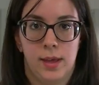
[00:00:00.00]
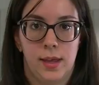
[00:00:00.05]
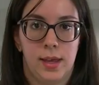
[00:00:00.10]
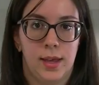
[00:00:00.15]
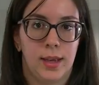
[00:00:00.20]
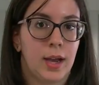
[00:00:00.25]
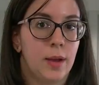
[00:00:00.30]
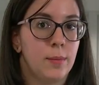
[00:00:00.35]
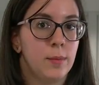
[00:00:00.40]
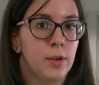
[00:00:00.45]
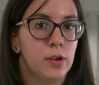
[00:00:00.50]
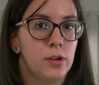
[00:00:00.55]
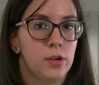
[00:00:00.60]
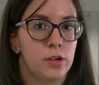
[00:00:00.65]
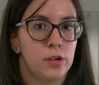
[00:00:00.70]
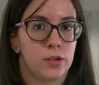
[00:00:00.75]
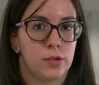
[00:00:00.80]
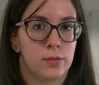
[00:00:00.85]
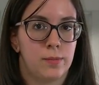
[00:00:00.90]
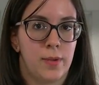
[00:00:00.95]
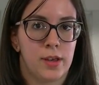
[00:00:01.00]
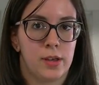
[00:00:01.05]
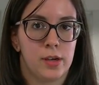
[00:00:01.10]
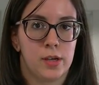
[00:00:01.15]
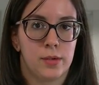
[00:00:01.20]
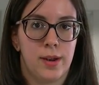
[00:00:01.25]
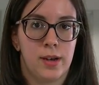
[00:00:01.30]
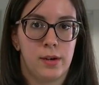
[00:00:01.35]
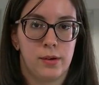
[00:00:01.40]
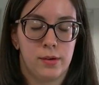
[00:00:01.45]
En cambio, los
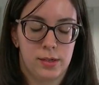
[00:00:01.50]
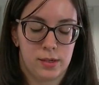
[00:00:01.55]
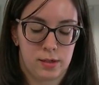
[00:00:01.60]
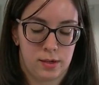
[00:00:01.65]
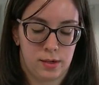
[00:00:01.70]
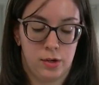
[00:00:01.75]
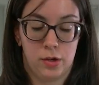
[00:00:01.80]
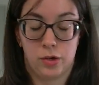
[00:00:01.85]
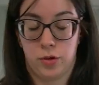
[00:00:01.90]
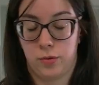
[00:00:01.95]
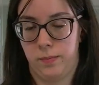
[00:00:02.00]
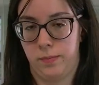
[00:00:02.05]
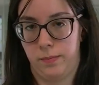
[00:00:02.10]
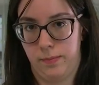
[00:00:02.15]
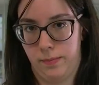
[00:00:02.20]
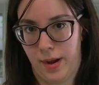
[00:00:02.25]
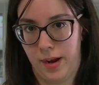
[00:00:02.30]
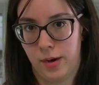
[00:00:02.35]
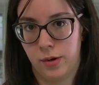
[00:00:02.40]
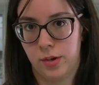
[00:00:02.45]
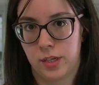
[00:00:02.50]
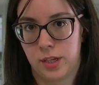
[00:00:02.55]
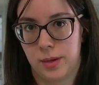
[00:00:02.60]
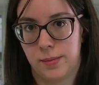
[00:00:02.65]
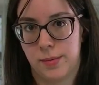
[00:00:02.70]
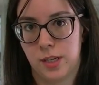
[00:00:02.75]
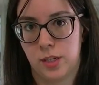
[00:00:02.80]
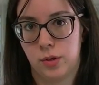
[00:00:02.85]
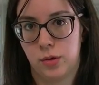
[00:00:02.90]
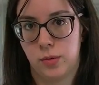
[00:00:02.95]
mayores valores, los valores que
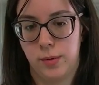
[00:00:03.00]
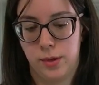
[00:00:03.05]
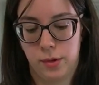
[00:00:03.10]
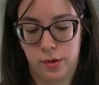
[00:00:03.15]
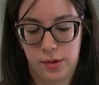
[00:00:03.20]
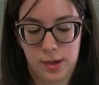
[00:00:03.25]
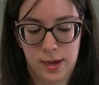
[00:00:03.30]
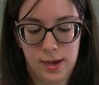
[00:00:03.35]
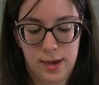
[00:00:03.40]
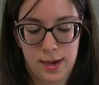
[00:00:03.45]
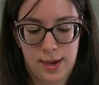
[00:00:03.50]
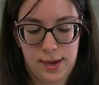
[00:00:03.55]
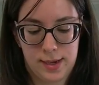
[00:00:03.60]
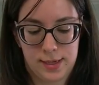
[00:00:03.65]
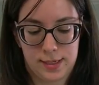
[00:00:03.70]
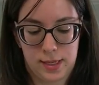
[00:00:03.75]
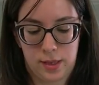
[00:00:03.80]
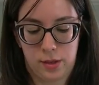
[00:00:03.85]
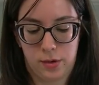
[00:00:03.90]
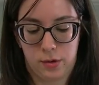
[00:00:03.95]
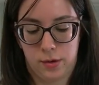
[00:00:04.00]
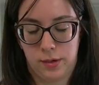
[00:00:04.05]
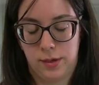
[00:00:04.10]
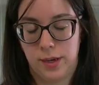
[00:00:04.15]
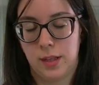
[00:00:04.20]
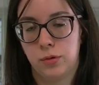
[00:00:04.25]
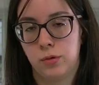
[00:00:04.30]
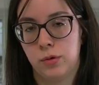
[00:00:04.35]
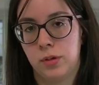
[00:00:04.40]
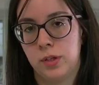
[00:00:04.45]
más han subido hoy, han sido
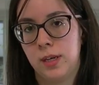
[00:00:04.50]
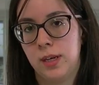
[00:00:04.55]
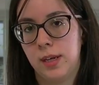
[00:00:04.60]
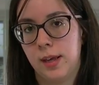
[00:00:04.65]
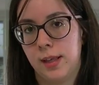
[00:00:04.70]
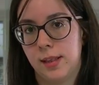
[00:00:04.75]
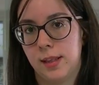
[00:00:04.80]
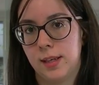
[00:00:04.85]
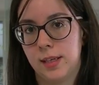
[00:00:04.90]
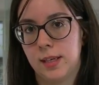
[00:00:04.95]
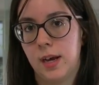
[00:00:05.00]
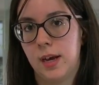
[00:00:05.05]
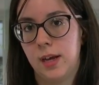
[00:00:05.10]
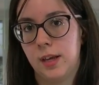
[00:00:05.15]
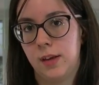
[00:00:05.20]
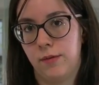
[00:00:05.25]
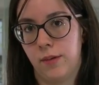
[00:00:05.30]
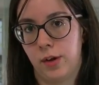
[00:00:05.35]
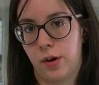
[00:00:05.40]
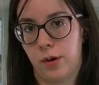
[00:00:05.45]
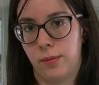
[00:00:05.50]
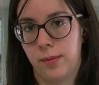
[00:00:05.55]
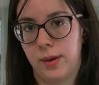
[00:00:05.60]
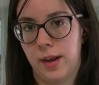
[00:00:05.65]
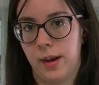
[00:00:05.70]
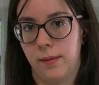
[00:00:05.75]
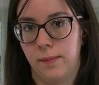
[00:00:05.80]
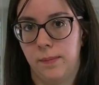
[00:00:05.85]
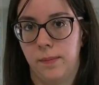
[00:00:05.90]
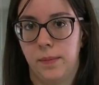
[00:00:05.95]
Naturgy, Endesa y
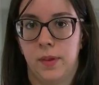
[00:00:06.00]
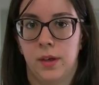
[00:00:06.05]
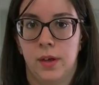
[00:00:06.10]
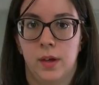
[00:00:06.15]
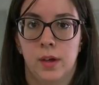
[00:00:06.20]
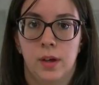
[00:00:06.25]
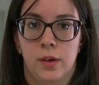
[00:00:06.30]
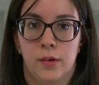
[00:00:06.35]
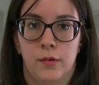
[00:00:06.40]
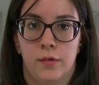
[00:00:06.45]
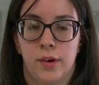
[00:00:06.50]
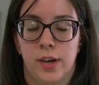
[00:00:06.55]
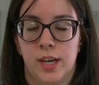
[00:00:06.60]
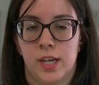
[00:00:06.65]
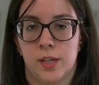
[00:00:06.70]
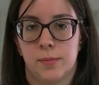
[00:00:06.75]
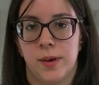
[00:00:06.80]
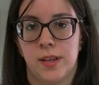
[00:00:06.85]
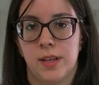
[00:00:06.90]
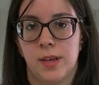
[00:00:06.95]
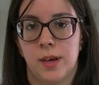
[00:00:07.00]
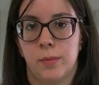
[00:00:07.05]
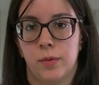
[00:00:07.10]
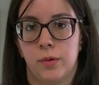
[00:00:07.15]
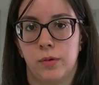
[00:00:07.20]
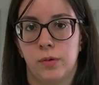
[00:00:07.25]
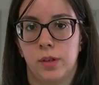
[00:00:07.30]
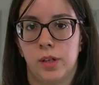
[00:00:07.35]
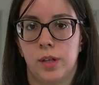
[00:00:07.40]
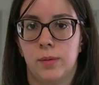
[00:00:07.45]
Ferrovial. Fuera de España,
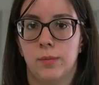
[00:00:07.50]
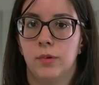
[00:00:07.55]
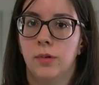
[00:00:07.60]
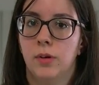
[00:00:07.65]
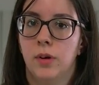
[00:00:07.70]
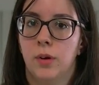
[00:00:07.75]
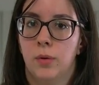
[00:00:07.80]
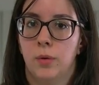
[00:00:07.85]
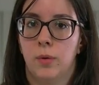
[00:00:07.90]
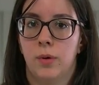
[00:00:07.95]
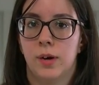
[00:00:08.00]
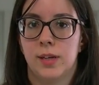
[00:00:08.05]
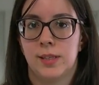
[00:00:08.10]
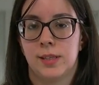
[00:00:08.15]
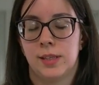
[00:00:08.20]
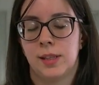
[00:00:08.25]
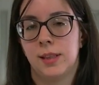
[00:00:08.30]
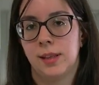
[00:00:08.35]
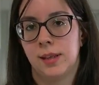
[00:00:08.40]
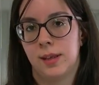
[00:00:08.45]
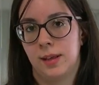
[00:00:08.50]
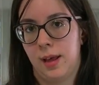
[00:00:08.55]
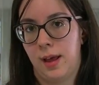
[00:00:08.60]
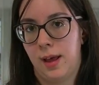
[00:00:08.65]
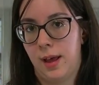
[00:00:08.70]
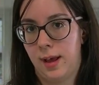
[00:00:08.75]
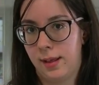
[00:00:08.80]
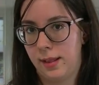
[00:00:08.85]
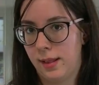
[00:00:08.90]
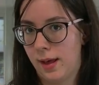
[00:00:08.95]
por último, Wall Street
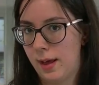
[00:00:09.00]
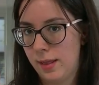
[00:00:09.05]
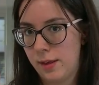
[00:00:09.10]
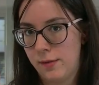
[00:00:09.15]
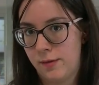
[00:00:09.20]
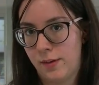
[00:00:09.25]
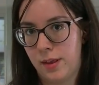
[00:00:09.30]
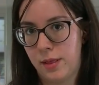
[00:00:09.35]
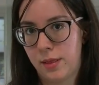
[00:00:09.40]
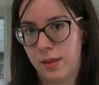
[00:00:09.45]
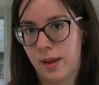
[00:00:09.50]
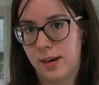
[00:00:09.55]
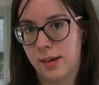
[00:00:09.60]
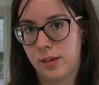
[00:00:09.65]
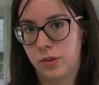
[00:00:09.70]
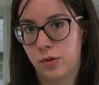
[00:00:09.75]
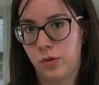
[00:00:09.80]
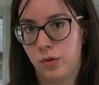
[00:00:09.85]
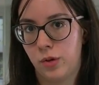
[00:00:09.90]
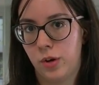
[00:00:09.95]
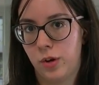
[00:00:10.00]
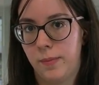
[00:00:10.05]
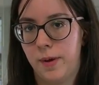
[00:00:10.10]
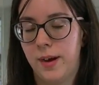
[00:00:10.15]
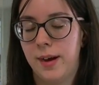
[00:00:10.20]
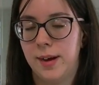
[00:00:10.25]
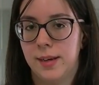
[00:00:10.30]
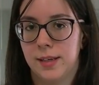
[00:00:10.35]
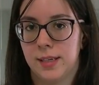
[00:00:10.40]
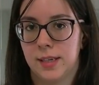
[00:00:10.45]
a diferencia del resto de
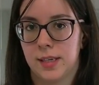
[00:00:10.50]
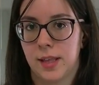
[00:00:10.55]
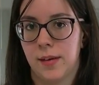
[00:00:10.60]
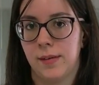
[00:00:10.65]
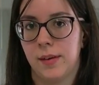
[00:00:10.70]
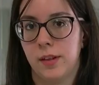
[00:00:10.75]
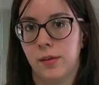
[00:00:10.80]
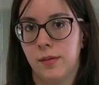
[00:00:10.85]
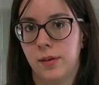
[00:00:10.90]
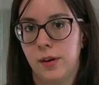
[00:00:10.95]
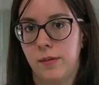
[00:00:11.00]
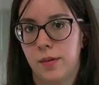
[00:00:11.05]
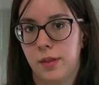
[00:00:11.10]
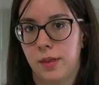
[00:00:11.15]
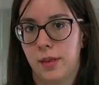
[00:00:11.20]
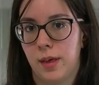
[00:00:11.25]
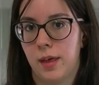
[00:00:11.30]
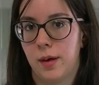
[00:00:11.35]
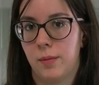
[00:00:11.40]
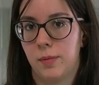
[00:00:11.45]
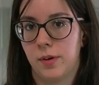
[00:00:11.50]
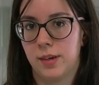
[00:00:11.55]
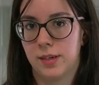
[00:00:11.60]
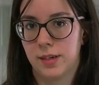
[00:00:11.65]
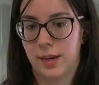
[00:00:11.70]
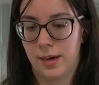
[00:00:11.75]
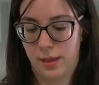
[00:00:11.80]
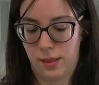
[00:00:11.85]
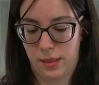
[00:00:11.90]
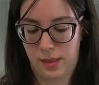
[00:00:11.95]
Europa, se está viendo beneficiada por
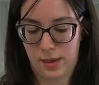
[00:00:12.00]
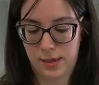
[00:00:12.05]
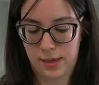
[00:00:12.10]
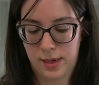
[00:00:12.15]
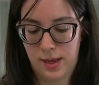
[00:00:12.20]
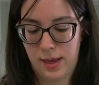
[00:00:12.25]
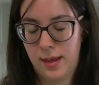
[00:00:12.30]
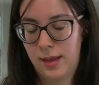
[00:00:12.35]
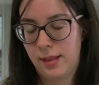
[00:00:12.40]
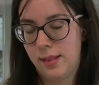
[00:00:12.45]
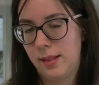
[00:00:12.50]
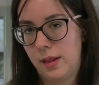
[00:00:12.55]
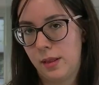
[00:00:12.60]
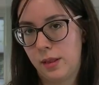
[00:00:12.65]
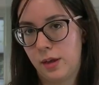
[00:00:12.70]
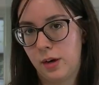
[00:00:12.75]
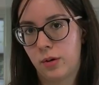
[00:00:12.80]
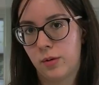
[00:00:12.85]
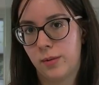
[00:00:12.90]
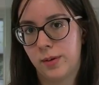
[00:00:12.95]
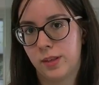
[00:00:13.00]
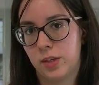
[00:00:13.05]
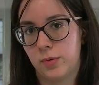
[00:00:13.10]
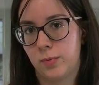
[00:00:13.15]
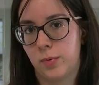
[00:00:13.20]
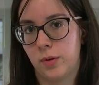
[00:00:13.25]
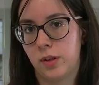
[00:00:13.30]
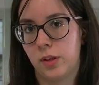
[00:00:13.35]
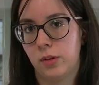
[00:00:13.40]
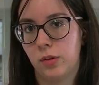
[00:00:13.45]
las ganancias del
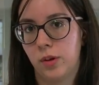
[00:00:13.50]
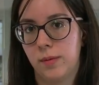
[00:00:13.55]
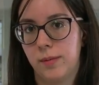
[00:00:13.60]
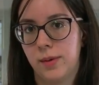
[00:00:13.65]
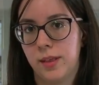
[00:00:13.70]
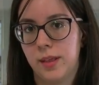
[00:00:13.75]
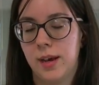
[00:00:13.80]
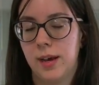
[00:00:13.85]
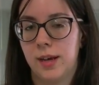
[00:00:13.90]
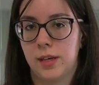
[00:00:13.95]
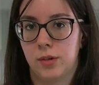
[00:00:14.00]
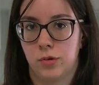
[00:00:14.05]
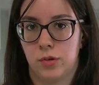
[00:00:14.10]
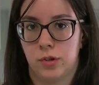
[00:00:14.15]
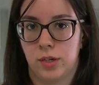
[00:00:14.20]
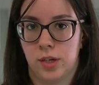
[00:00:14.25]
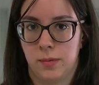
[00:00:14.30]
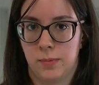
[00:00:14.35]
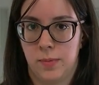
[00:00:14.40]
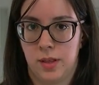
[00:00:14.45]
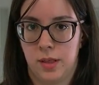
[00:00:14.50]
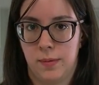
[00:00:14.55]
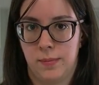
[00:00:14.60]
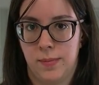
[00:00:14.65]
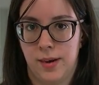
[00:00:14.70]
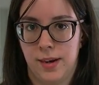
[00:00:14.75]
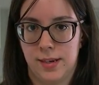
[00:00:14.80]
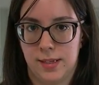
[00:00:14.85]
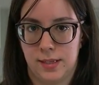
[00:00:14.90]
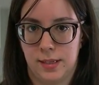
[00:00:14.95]
0,3% de media en sus tres
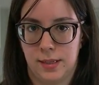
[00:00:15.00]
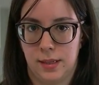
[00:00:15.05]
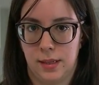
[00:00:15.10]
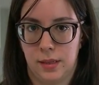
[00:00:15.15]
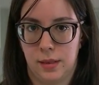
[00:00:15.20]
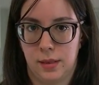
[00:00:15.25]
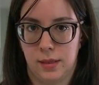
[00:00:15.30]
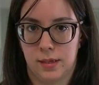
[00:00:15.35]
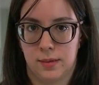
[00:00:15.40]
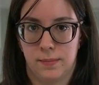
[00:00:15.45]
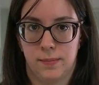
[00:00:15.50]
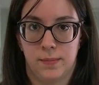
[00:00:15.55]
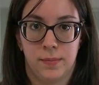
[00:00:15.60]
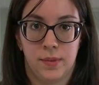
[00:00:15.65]
principales índices.